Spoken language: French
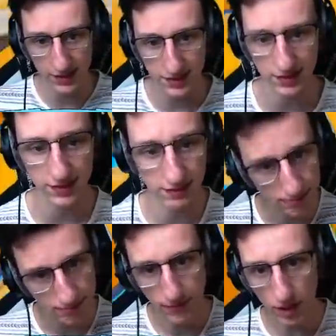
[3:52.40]
ça...
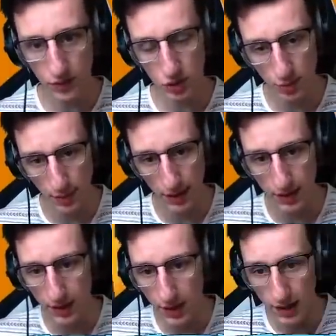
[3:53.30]
Ah, franchement pas mal.
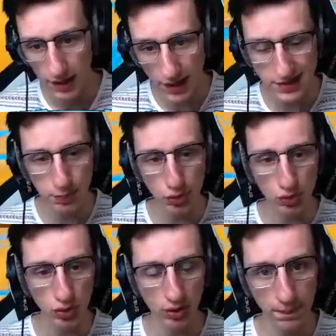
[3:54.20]
Là, c'est plutôt cool,